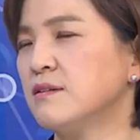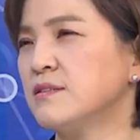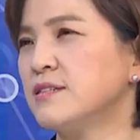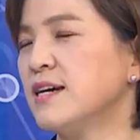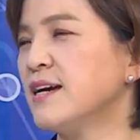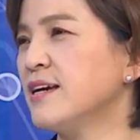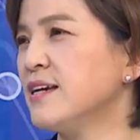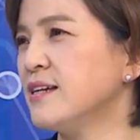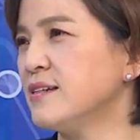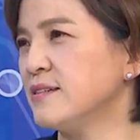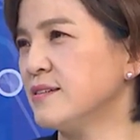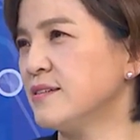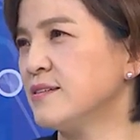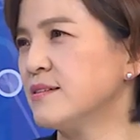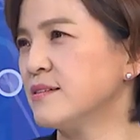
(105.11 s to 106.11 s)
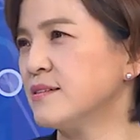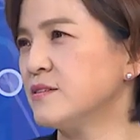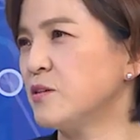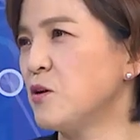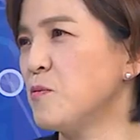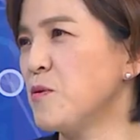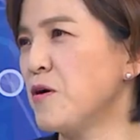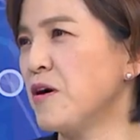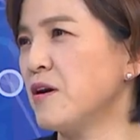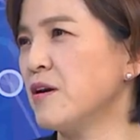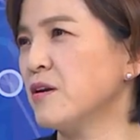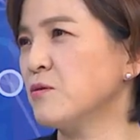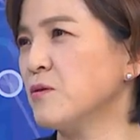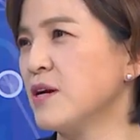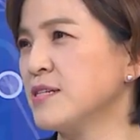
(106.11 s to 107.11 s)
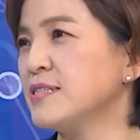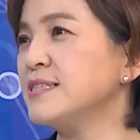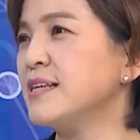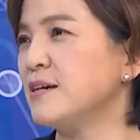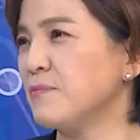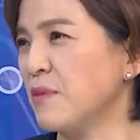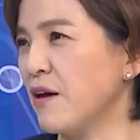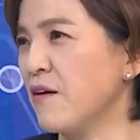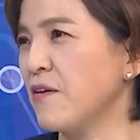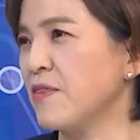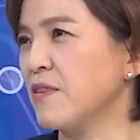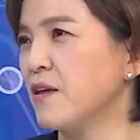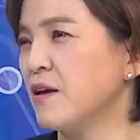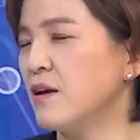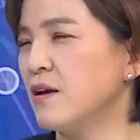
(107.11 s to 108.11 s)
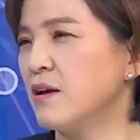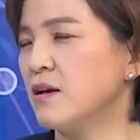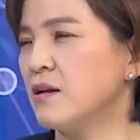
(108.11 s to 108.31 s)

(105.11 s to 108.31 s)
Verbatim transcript: 차이를 설명하라고 하신다면, 네.